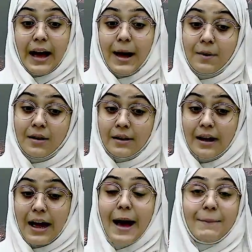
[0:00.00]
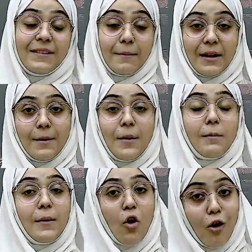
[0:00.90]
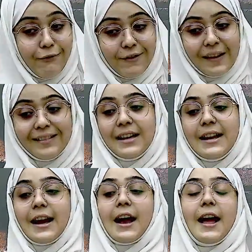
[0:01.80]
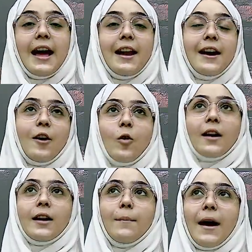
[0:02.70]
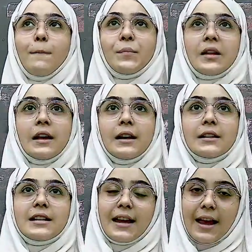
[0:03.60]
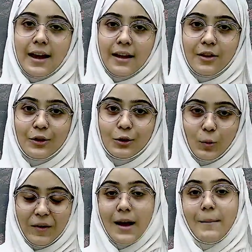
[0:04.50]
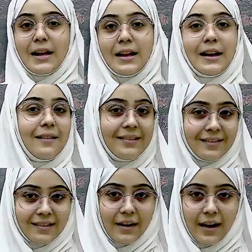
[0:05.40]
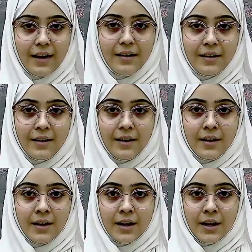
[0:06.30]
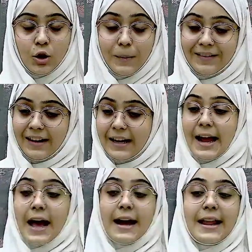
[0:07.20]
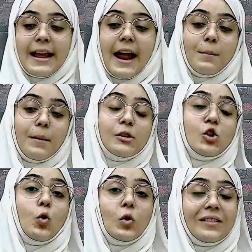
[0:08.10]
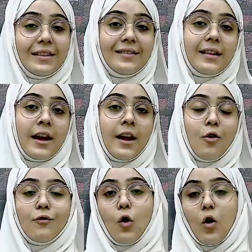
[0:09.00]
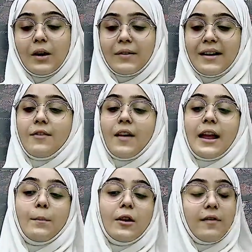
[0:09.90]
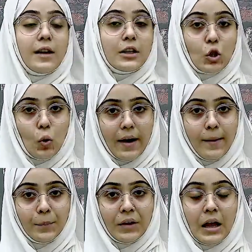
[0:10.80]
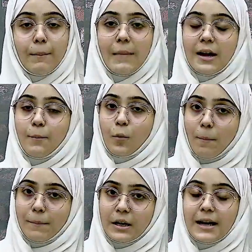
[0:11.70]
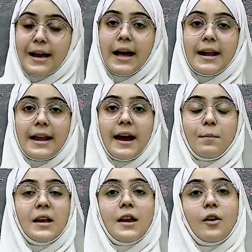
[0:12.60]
अब आप सबके दिमाग में ऑब्वियसली ये ख्याल आ रहा होगा कि मैम ठीक है तो फिर हमारी क्लासेस का क्या तो बेसिकली अन अकेडमी में जो कोर्सेज थे वो ऑलरेडी वहीं पर फिनिश हो गए मैंने प्रॉपरली अन अकेडमी के